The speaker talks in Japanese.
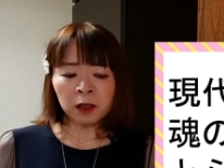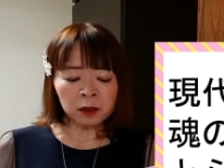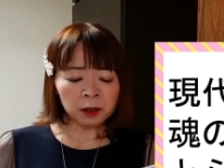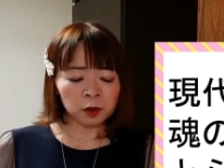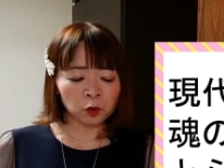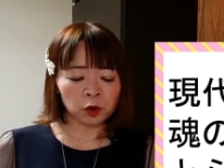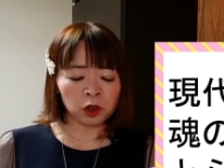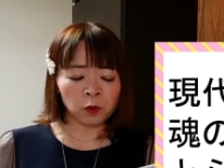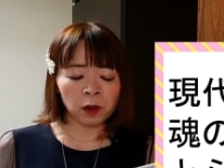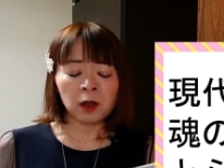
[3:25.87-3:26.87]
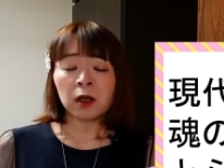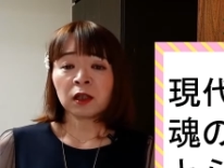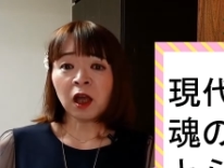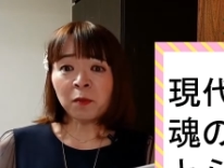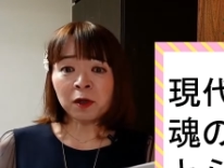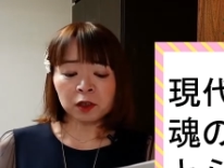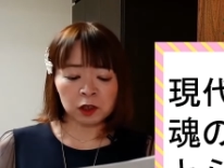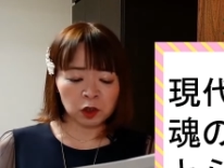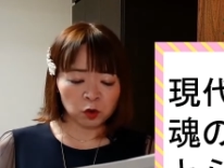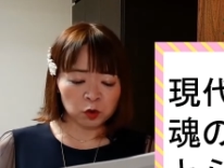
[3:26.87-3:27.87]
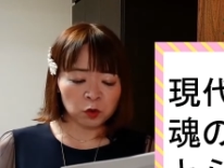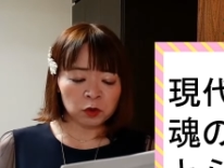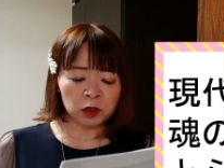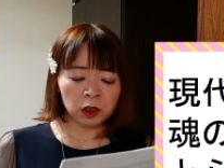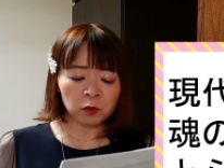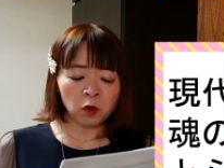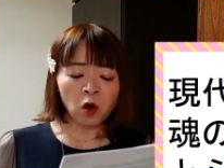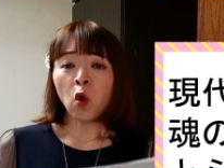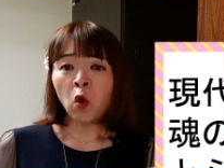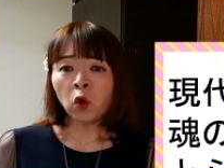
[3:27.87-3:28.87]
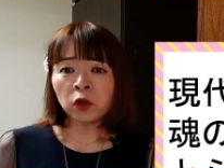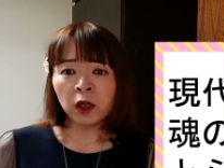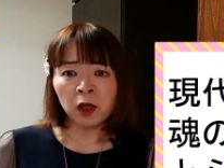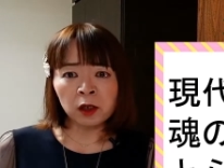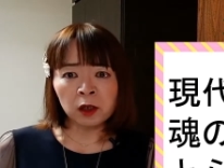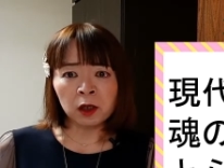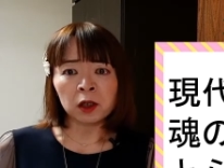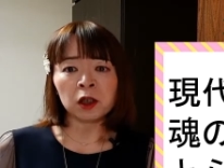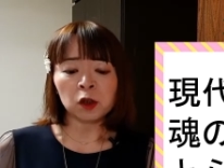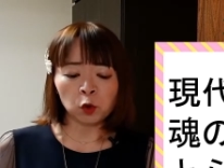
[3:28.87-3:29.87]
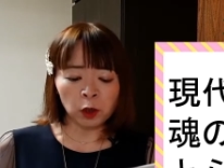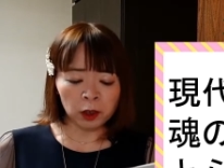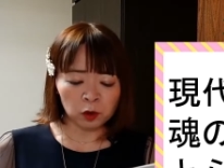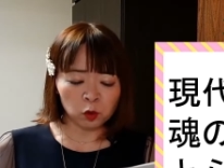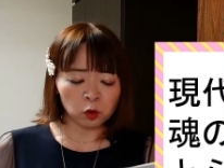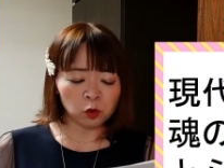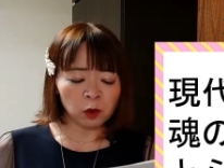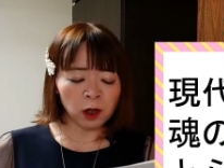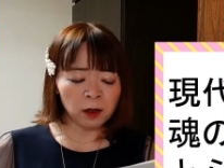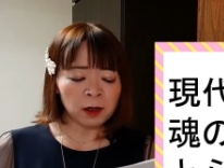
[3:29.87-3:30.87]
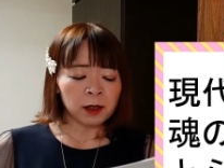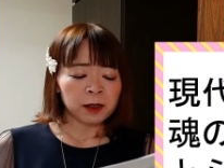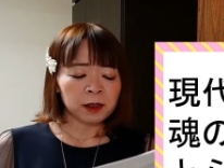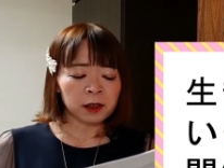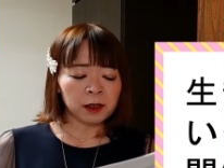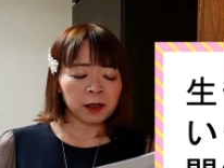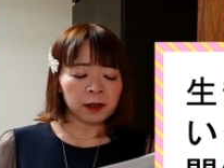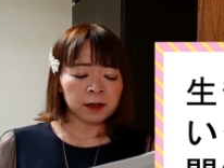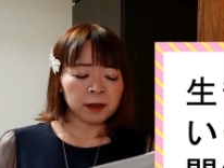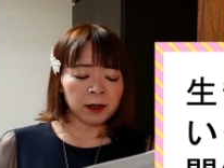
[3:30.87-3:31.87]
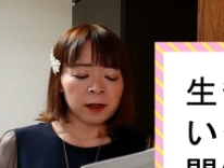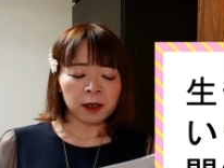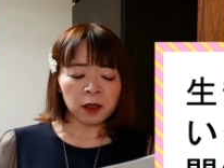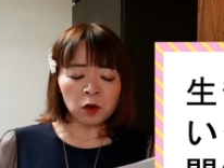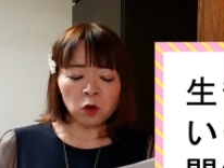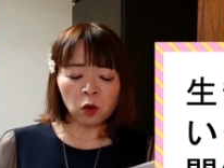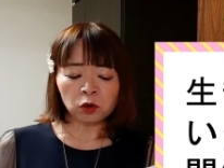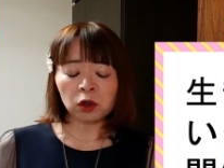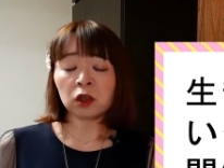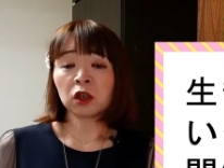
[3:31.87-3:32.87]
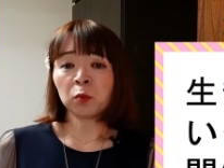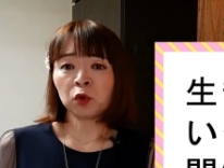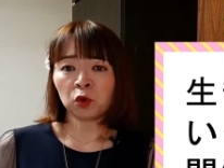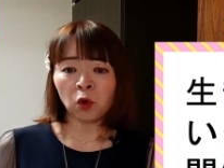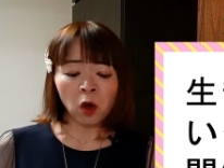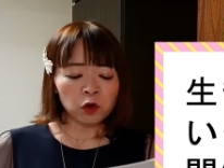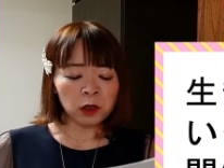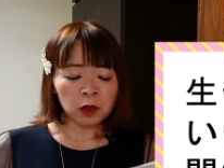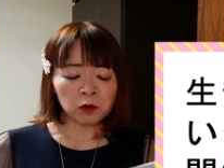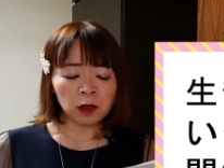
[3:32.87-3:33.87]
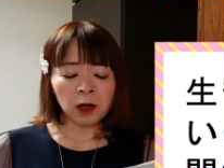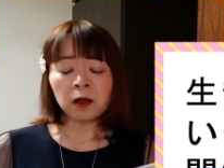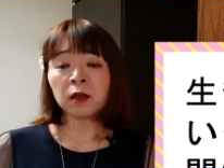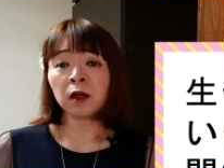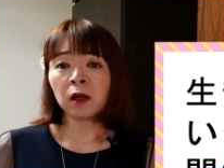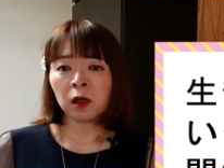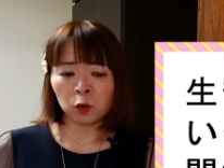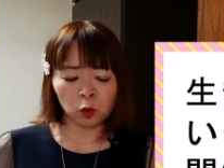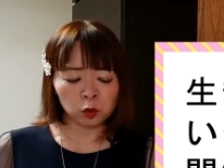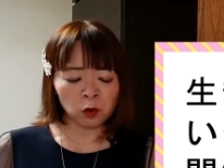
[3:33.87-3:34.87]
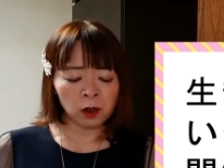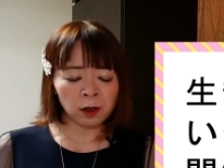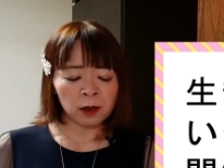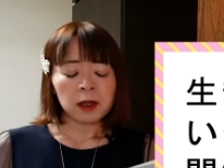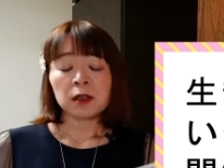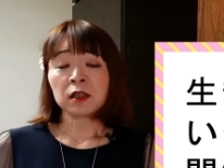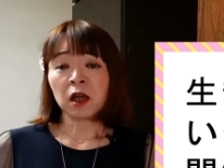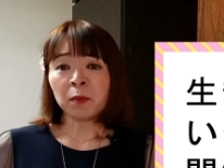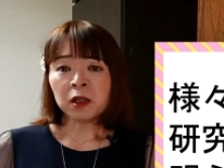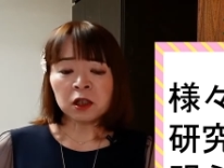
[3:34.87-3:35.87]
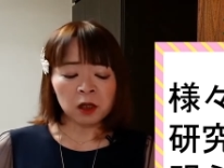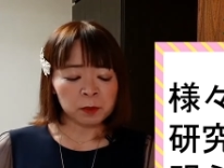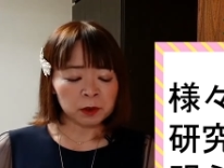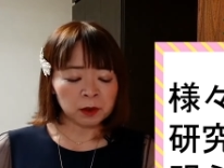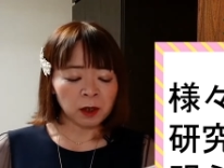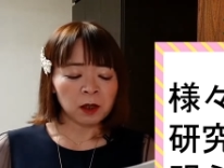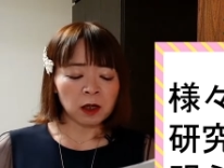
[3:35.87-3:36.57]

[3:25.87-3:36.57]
現代においては、魂の存在を肯定的に捉えることが、生きがいや健康といったものと深く関係があることが、様々な